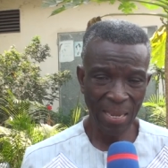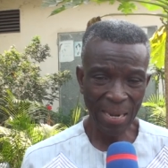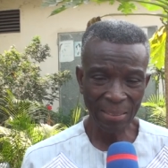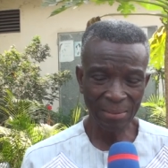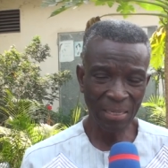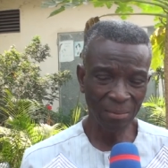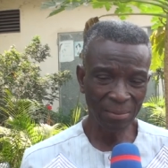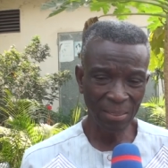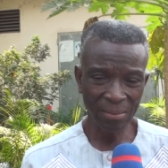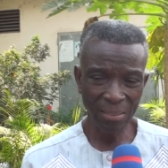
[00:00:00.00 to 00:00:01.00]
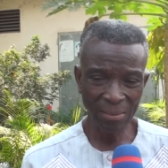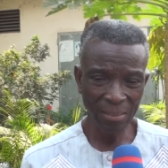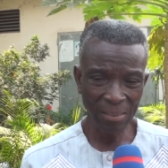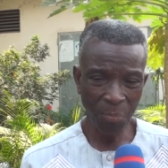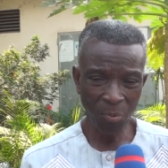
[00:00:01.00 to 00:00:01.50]
acte
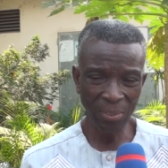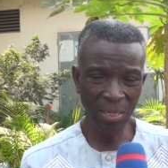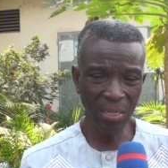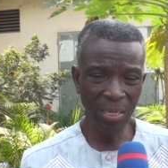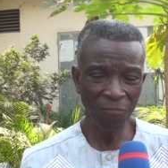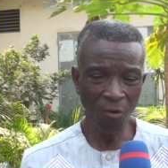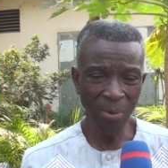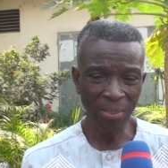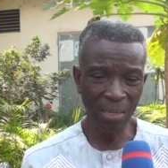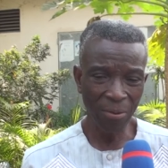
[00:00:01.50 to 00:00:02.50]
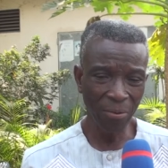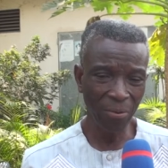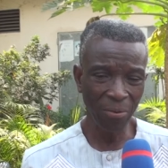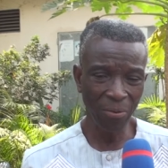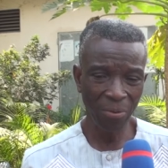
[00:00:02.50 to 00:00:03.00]
s'est posé, il faut maintenant
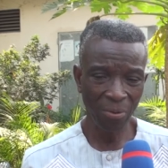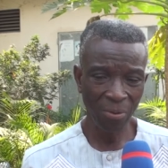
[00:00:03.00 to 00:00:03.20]
que,